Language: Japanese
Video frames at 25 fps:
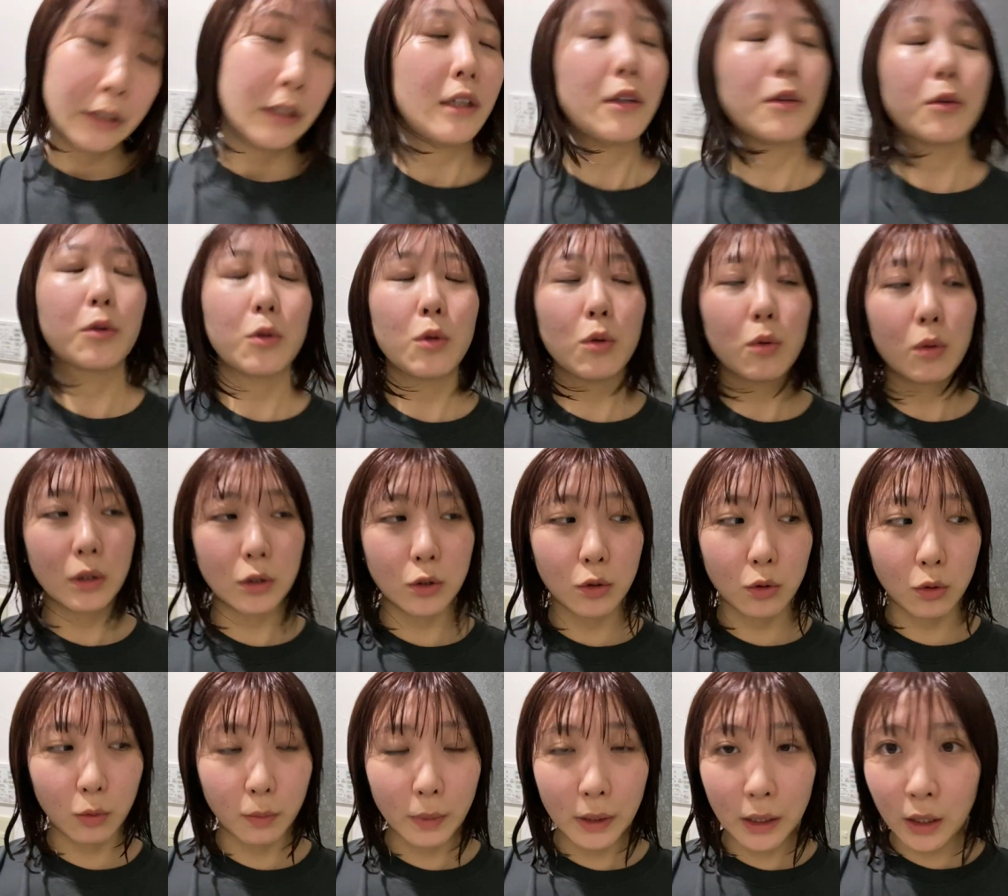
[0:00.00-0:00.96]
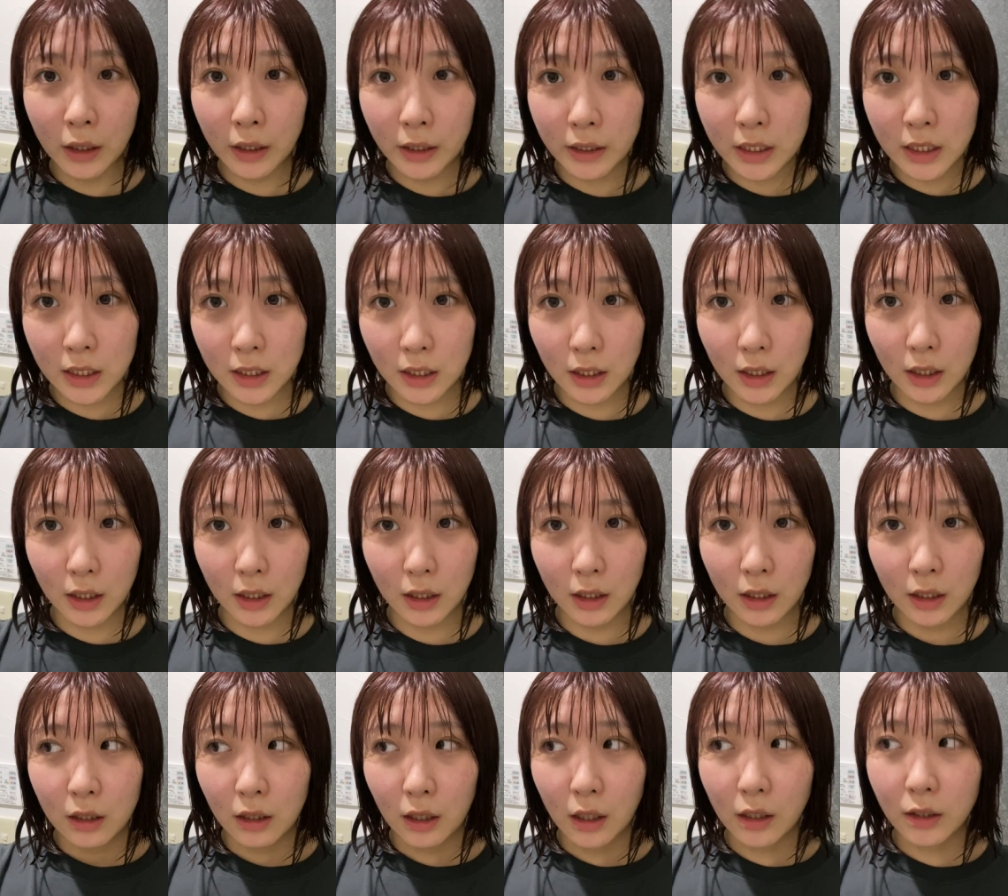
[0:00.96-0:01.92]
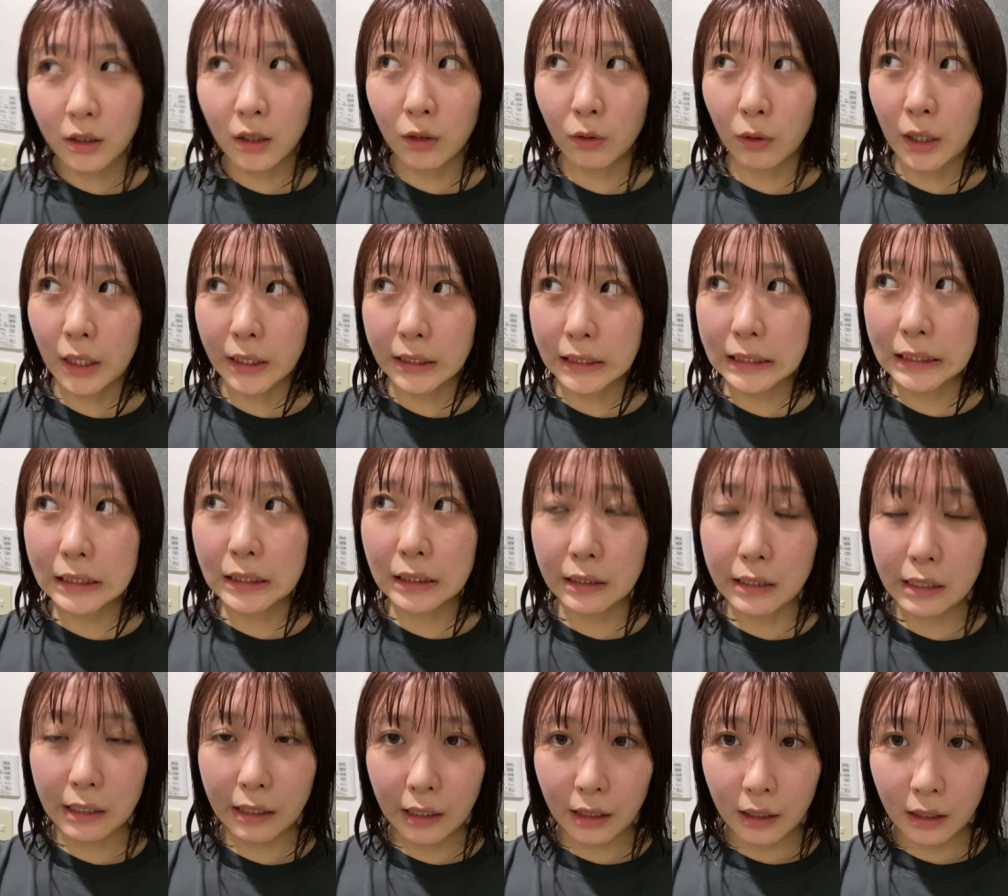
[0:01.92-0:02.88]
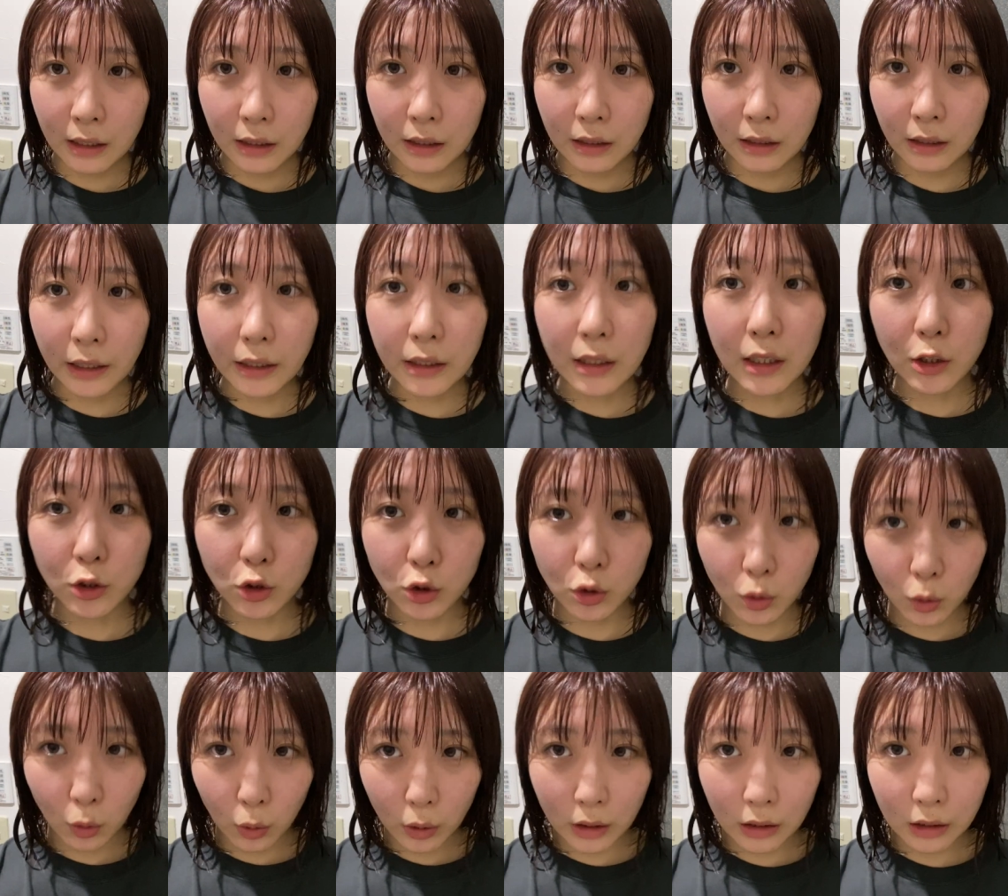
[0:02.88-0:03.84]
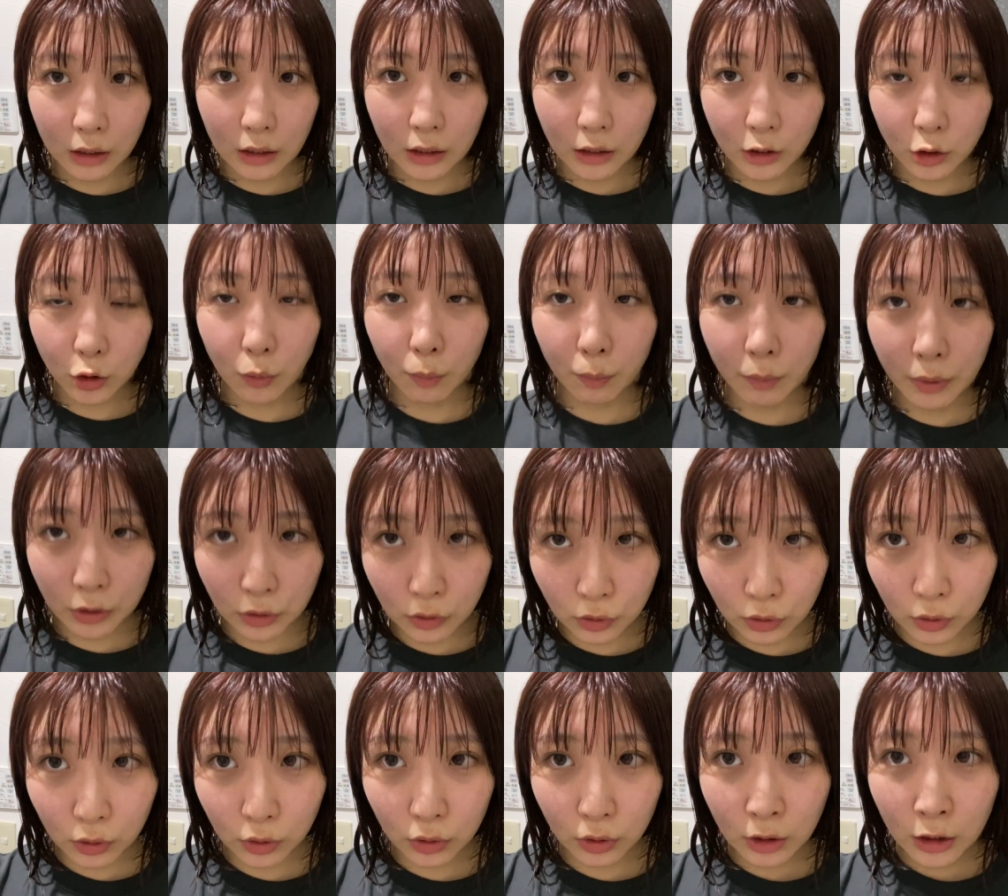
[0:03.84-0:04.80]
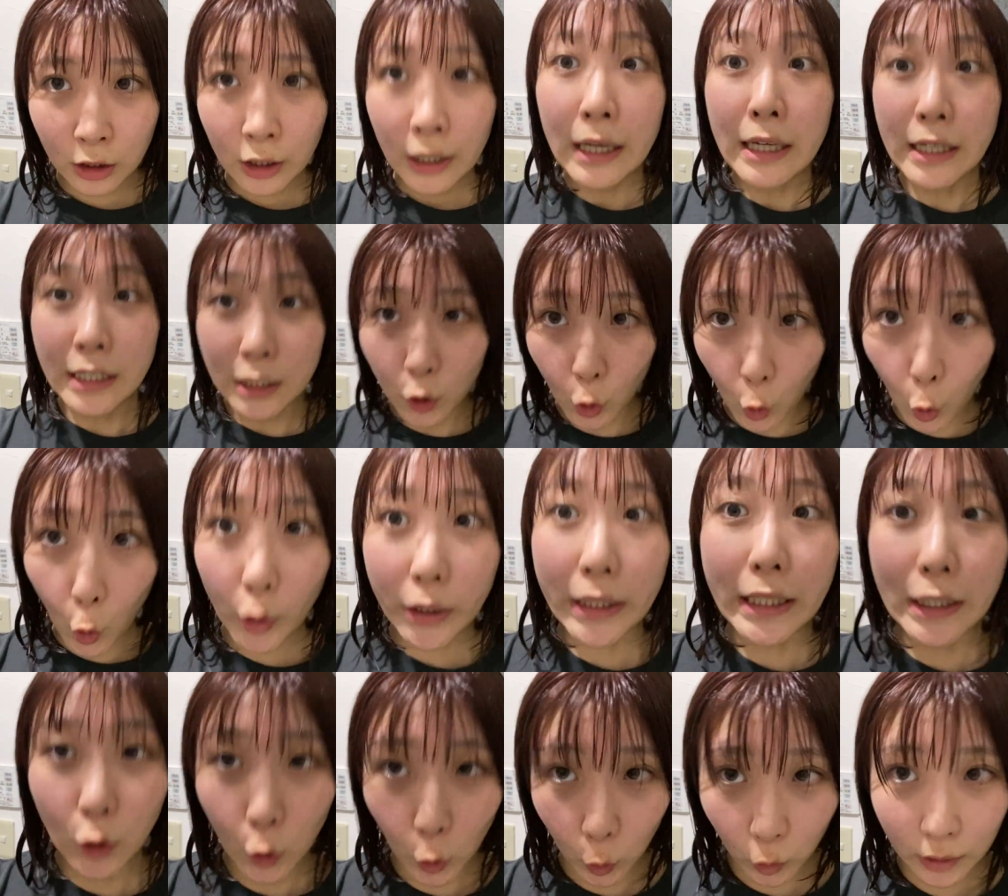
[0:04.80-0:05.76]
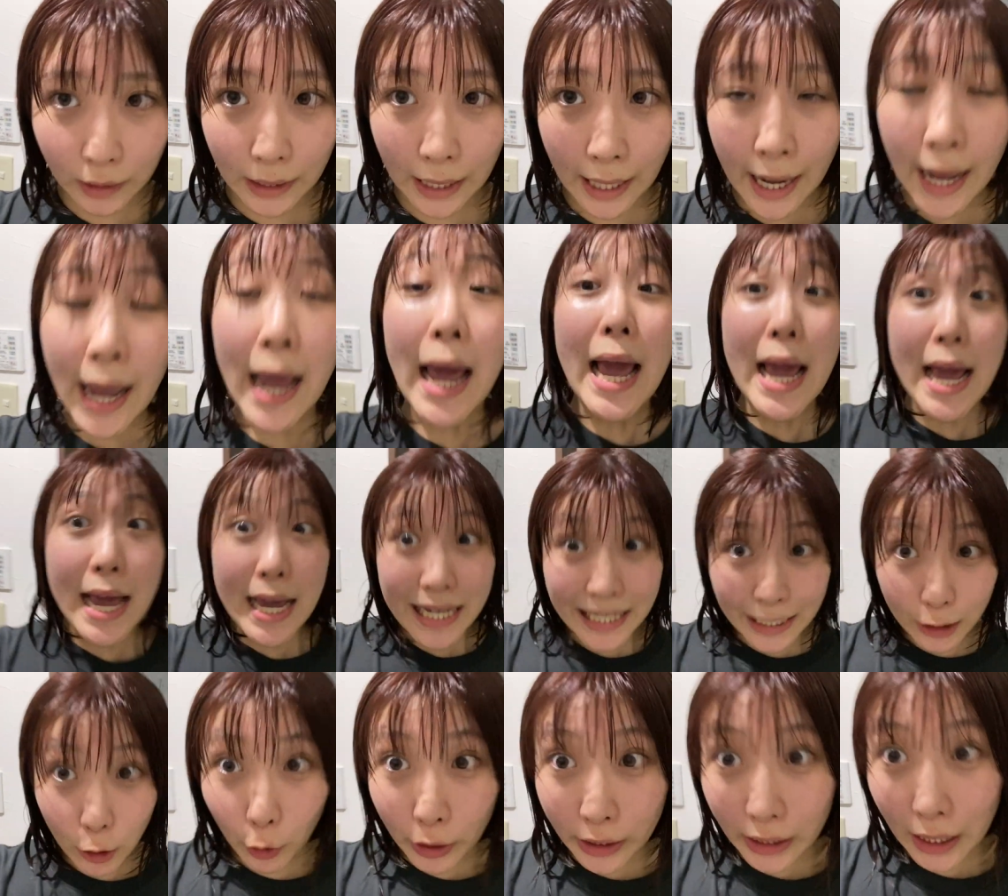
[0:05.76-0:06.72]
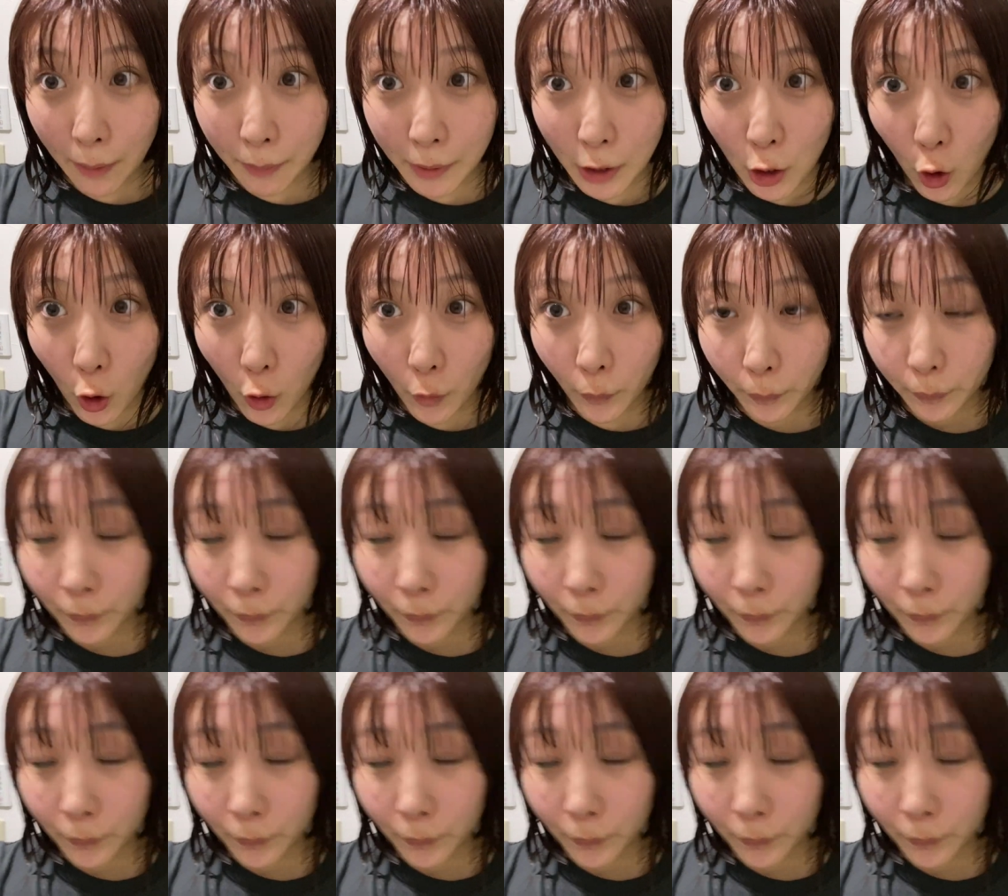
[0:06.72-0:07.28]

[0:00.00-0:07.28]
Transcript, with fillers: 今日はちょっと挽回しに、朝の8時にね、成田空港から出発する飛行機に乗って、一人旅を、